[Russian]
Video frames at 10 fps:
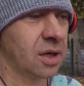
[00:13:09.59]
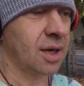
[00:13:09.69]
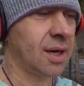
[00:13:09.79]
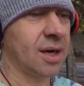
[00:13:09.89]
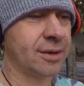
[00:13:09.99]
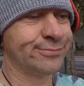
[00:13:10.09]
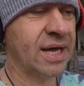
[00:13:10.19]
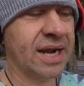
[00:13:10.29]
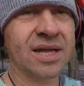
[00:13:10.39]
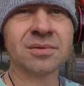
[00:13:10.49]
а,
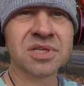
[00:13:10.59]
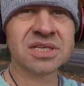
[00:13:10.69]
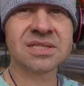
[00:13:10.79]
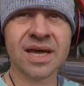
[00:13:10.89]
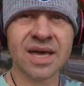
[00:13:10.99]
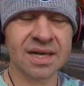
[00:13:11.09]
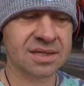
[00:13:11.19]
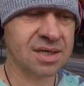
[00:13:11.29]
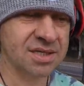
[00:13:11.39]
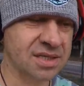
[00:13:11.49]
рядом не стоят
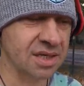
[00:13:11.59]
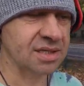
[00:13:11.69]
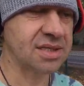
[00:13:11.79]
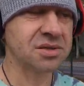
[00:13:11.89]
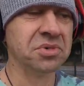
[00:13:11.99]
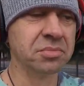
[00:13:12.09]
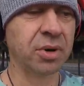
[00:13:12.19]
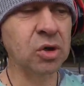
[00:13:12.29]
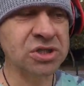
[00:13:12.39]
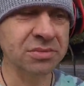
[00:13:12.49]
с седьмым
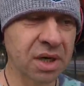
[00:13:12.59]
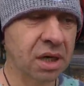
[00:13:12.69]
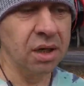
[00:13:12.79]
плюсом.